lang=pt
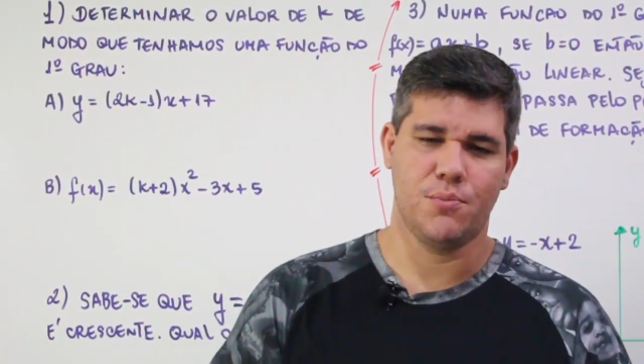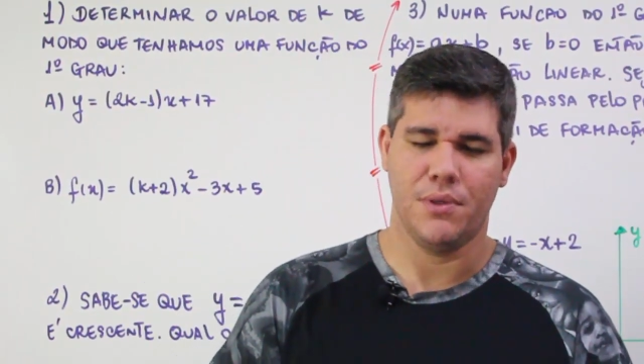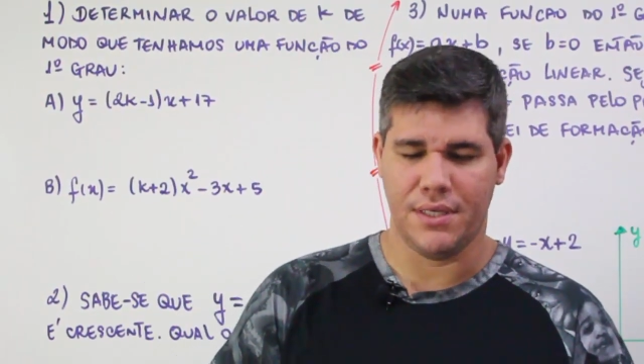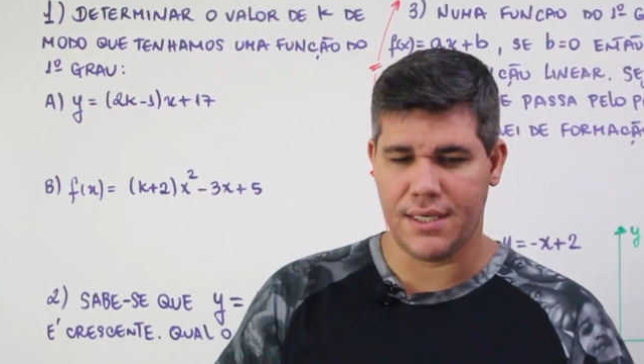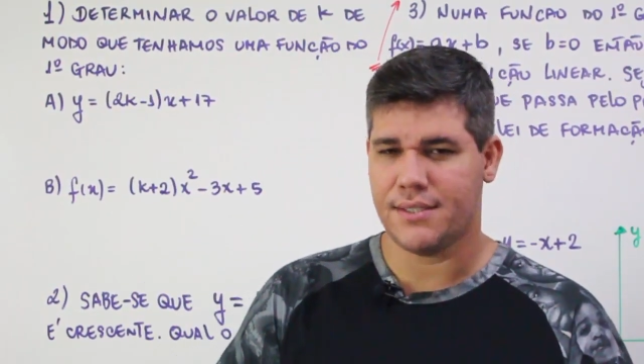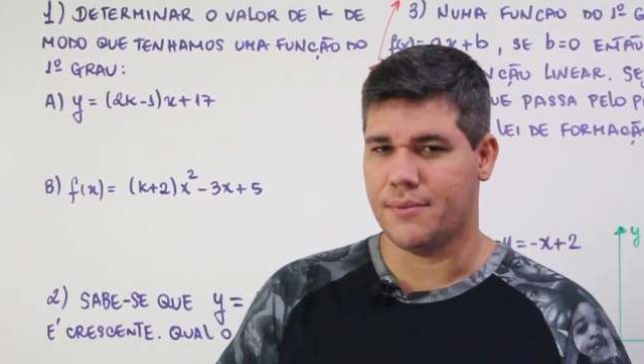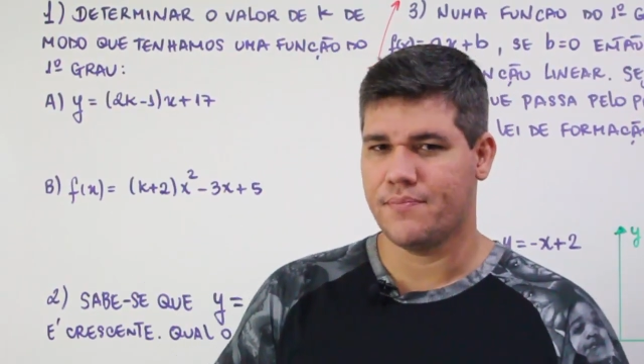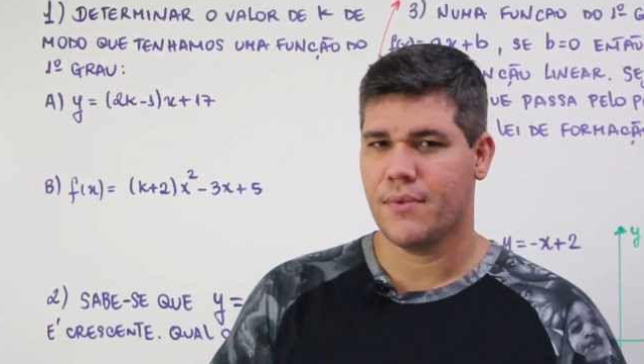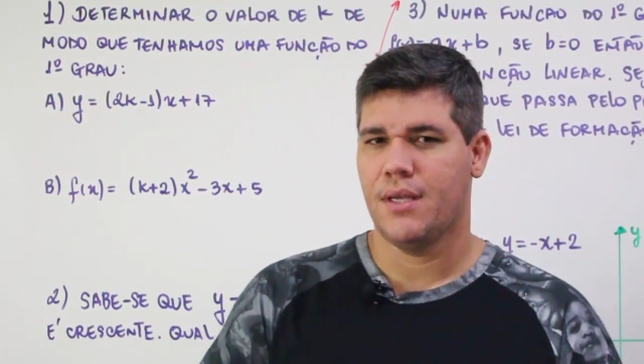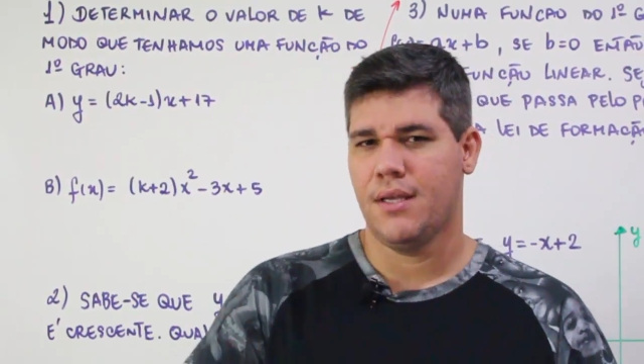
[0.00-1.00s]
beleza?
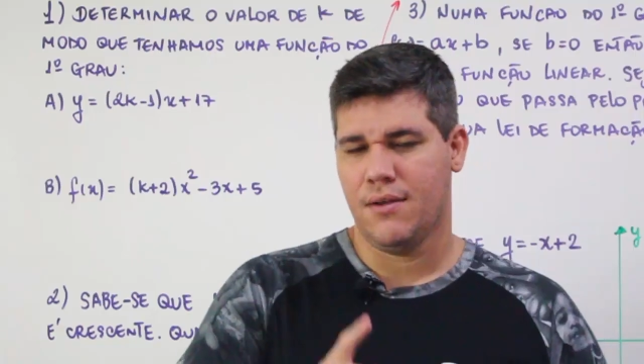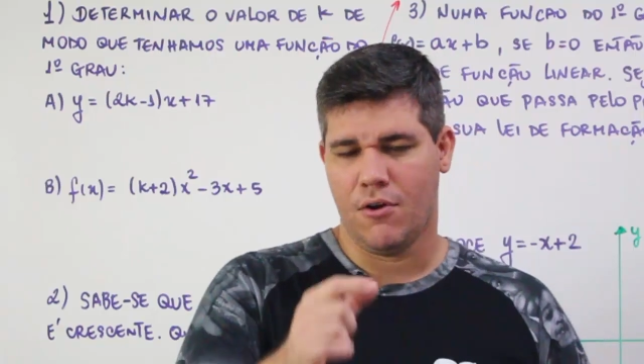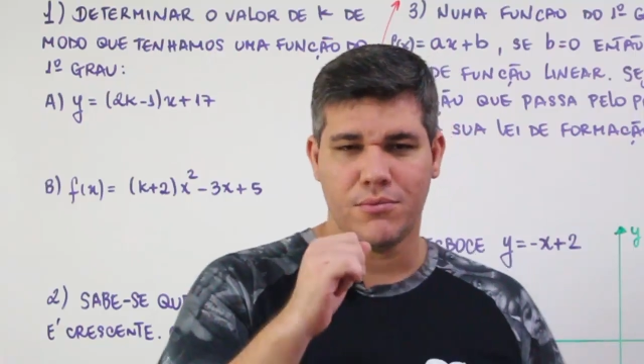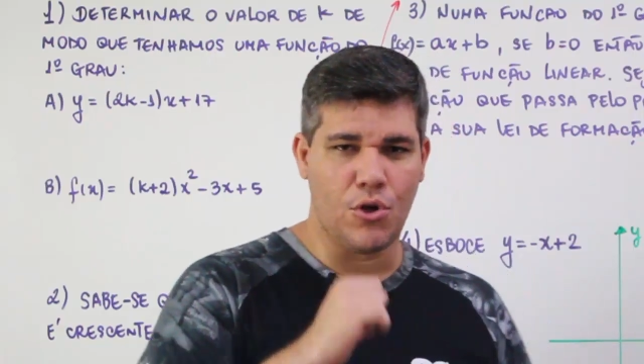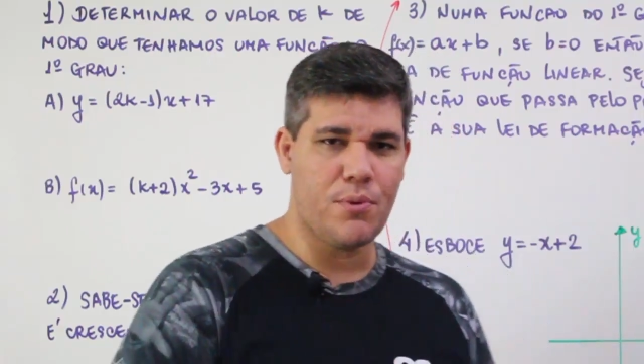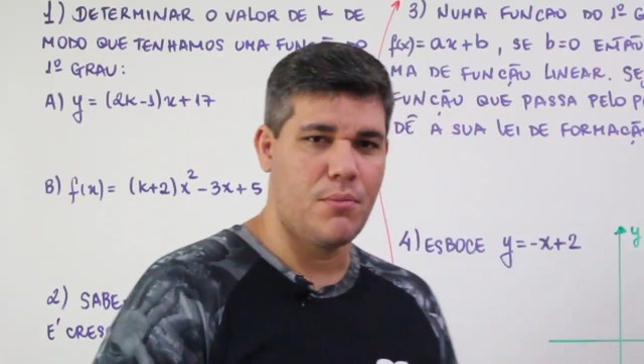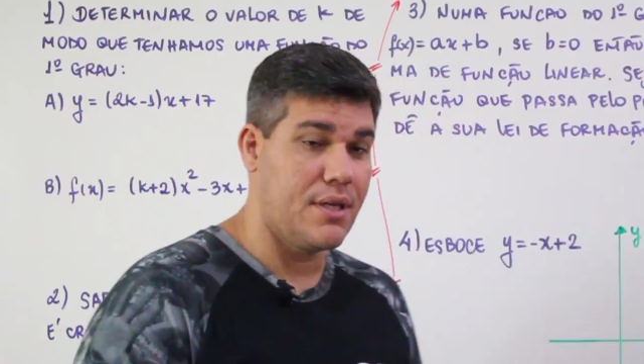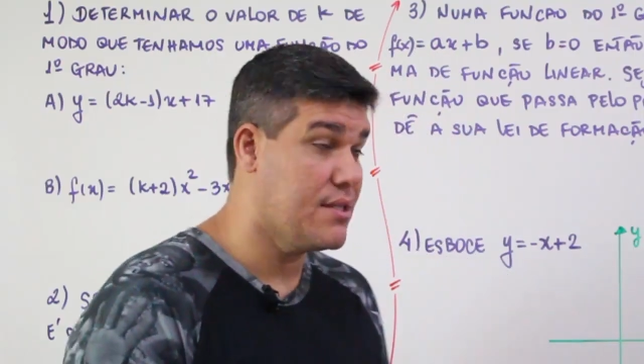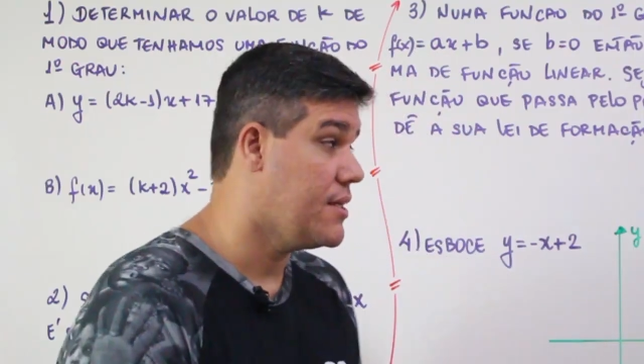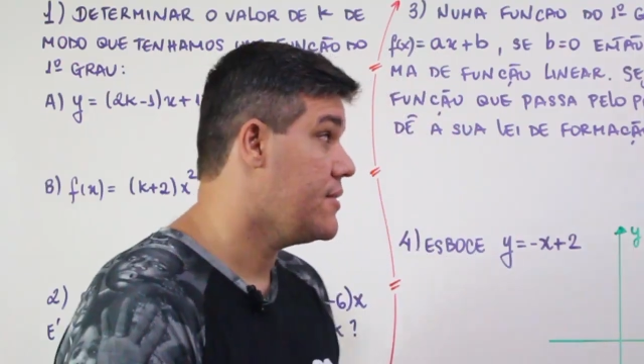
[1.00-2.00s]
Vamos ao
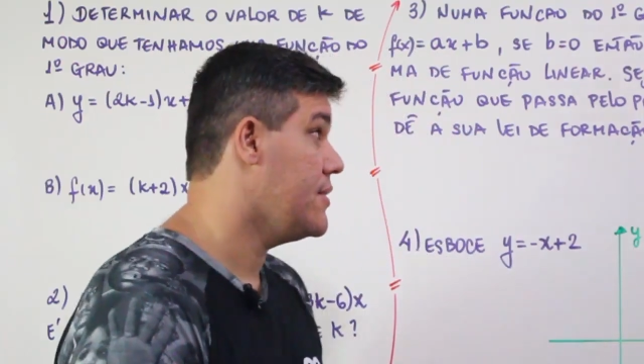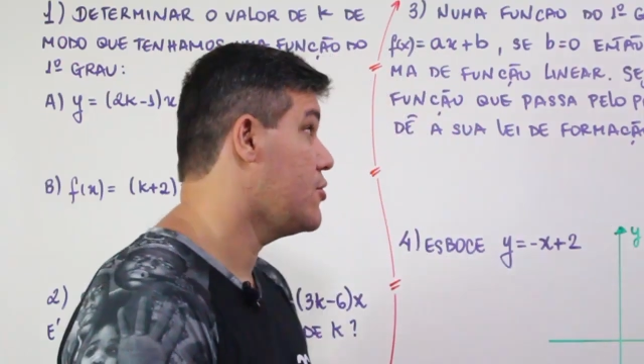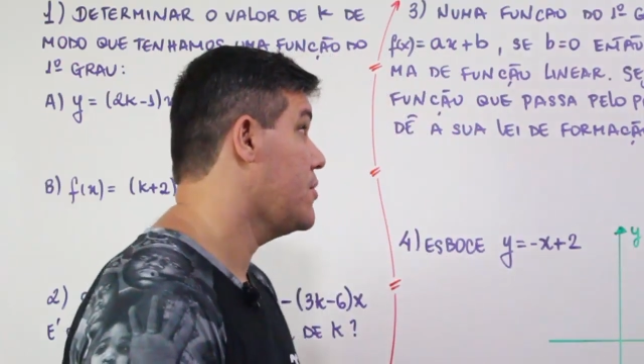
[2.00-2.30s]
primeiro exercício,